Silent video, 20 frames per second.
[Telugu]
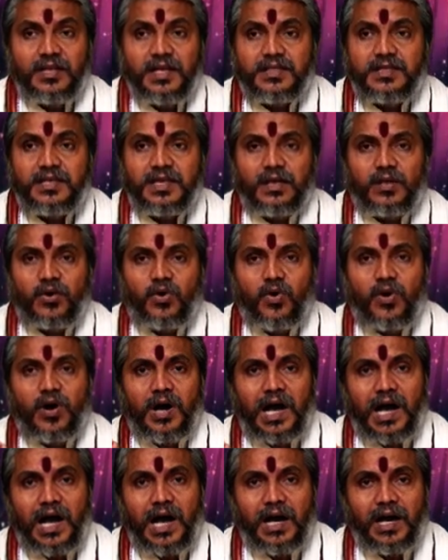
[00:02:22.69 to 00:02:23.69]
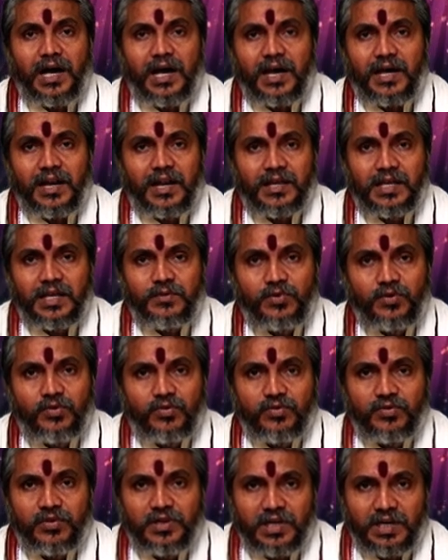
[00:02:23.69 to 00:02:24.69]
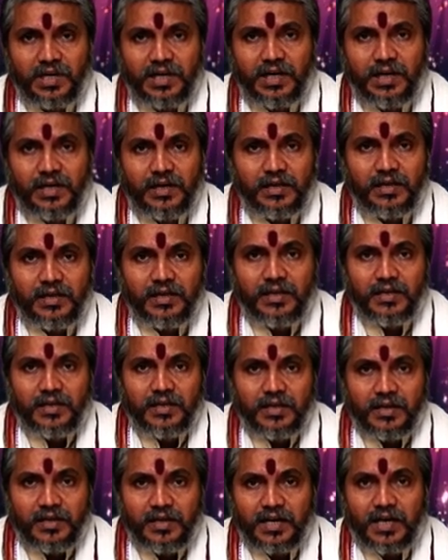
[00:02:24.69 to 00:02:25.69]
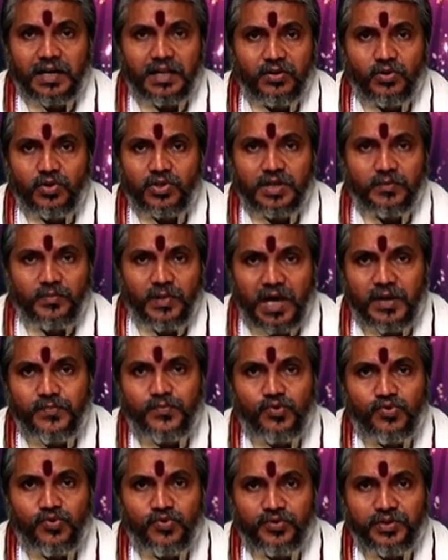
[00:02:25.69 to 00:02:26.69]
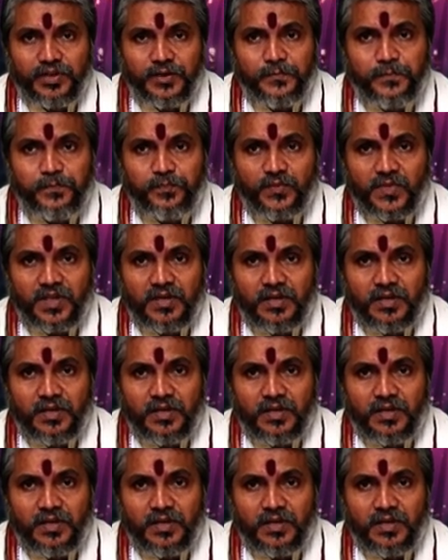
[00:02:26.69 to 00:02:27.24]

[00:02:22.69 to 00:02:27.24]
నిత్యంలో ఆహార నియమం ఇక్కడ గ్రహణం రోజున మార్పు ఉంటుంది